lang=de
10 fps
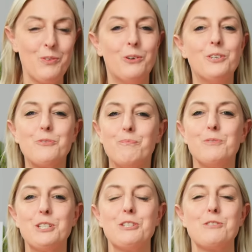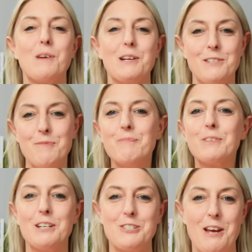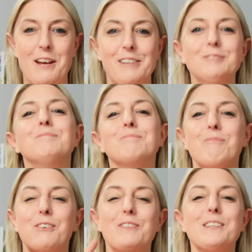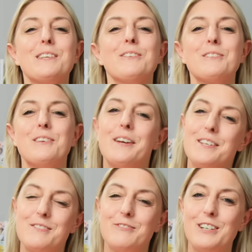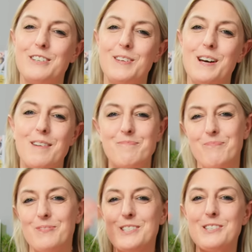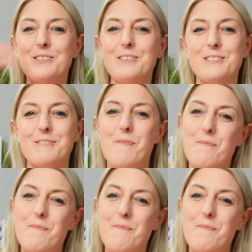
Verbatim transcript: Und die nächste Party kann steigen. Und wir sehen uns in der nächsten Folge wieder. Tschüss!